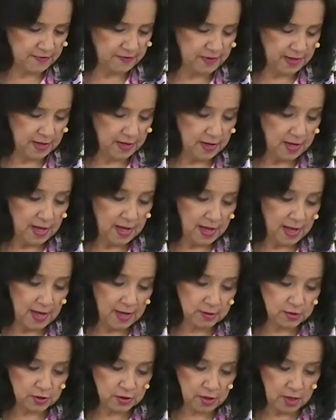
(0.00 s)
Você vê?
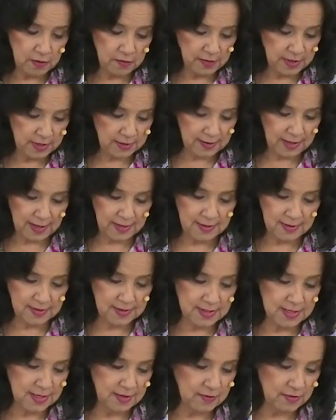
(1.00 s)
É só um
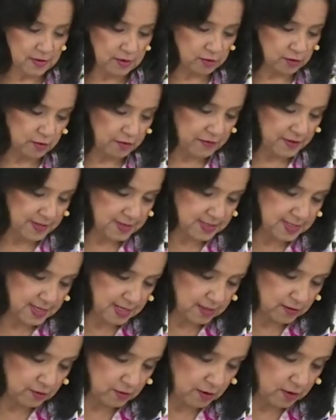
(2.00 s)
detalhezinho que eu tô
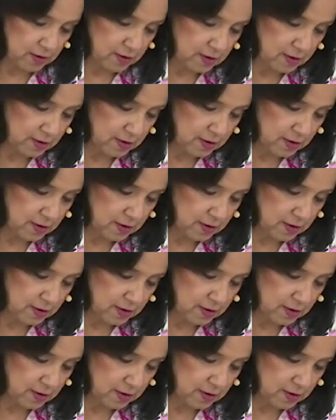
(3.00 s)
fazendo, ó.